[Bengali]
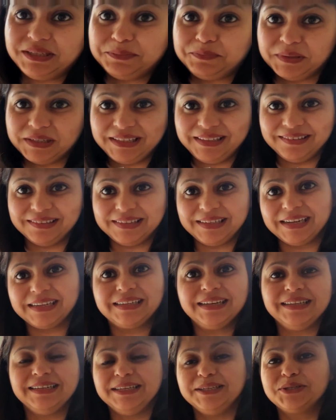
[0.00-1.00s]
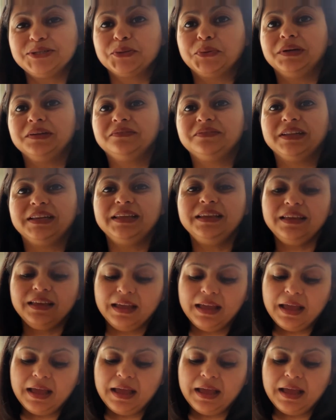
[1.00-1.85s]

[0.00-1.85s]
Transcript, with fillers: যে পনিরের একটা ডিশ করে ফেলি